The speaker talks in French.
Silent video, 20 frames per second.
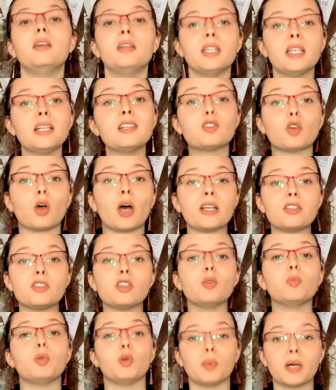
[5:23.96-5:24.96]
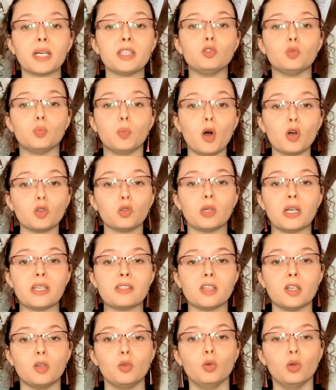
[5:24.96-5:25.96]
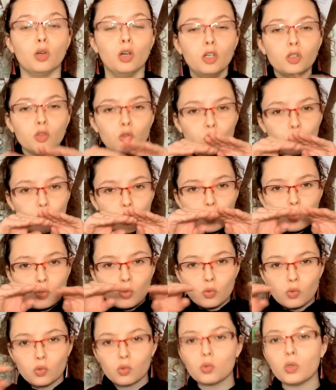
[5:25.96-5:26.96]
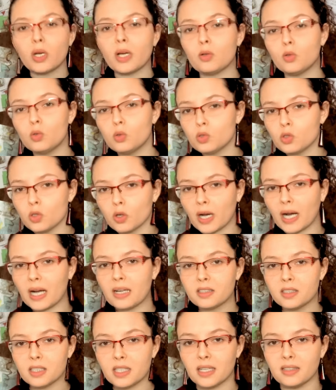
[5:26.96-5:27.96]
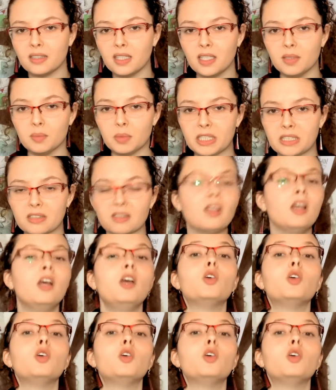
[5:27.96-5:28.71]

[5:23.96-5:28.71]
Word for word: Ils se rassemblent près du bord de la cellule, juste sous la couche de gras qui la délimite,